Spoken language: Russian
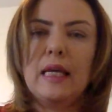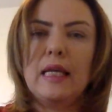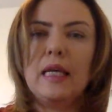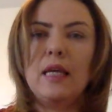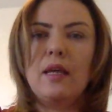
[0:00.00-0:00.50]

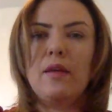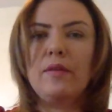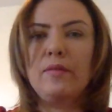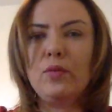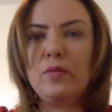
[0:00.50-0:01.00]
И
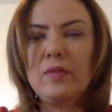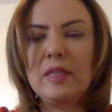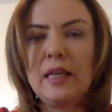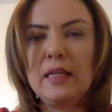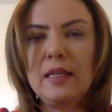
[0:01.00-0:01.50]
вот, вы
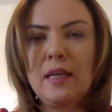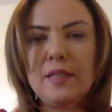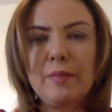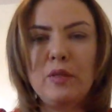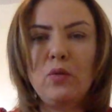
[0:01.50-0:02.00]
знаете, я
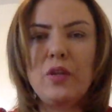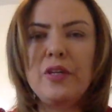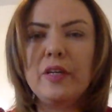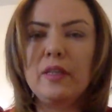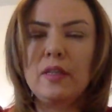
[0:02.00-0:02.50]
смотрю на
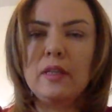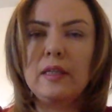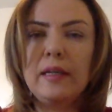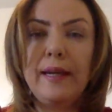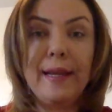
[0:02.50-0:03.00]

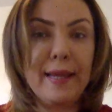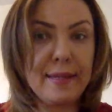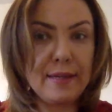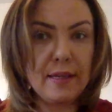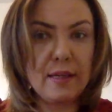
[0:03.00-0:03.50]
некоторых
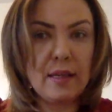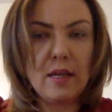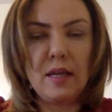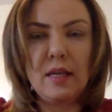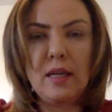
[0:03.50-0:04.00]
леди,
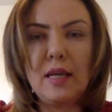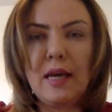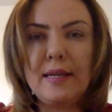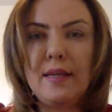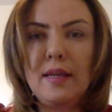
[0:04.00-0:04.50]
и
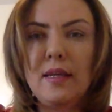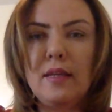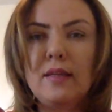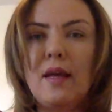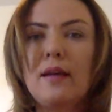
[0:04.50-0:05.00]
они
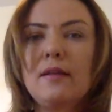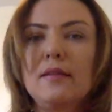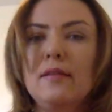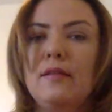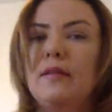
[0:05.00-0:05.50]
так
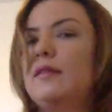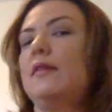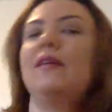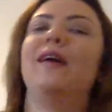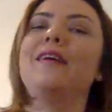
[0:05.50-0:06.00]

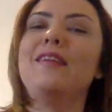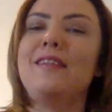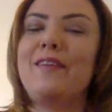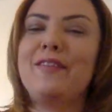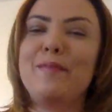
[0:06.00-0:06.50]
э, не
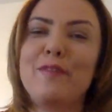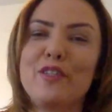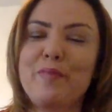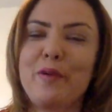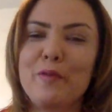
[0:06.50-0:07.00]
совсем
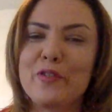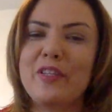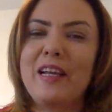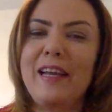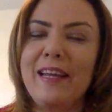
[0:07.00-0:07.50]
даже похожи
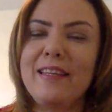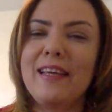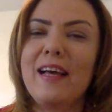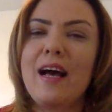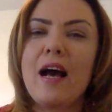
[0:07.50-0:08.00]
на
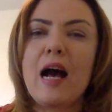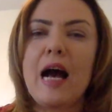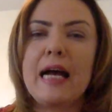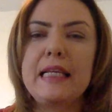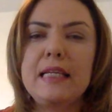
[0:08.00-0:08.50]
леди.
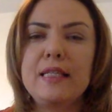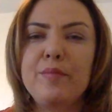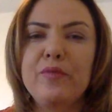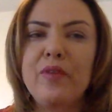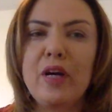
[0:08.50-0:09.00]
Они
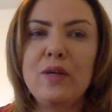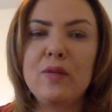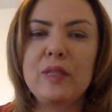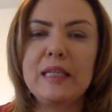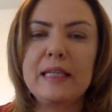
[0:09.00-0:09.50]

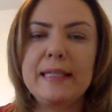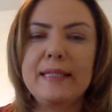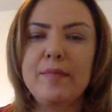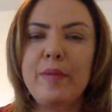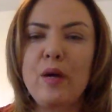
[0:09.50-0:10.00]
забывают э,
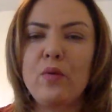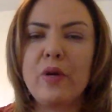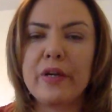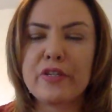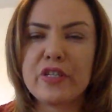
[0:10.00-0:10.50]
себя
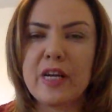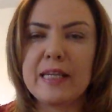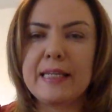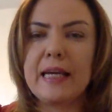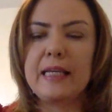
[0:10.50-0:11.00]

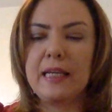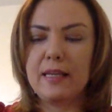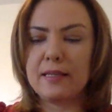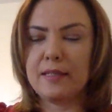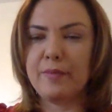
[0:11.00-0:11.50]
украшать,
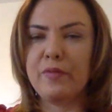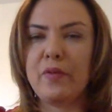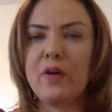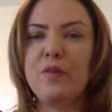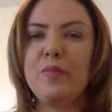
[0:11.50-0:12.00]
они
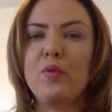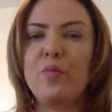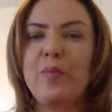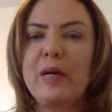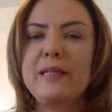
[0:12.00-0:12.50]
забывают
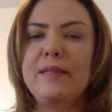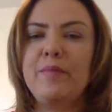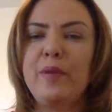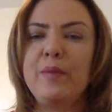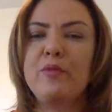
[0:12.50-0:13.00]
покупать
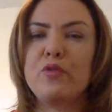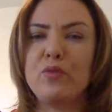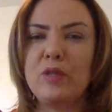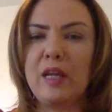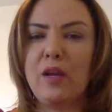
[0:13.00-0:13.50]
себе
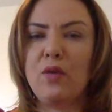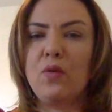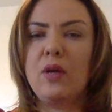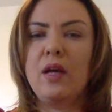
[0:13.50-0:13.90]
бижутерию.